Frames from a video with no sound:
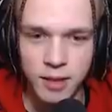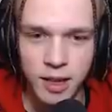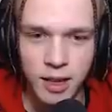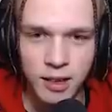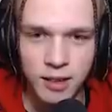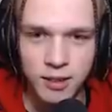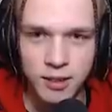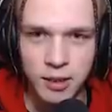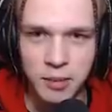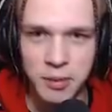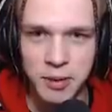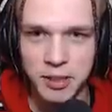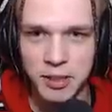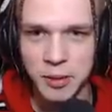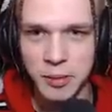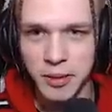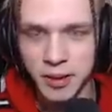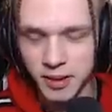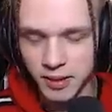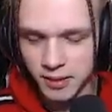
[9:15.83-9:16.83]
Tak? Pisz dobra,
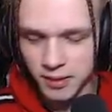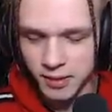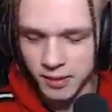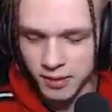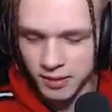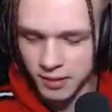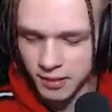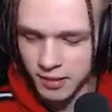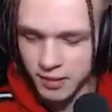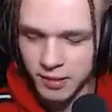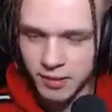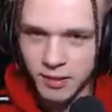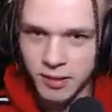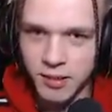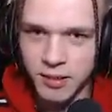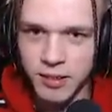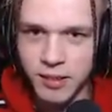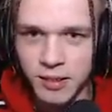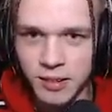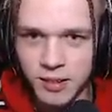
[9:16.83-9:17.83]
dobra.
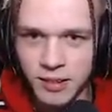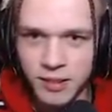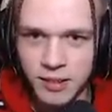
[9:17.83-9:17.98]
Pierwsza B, jestem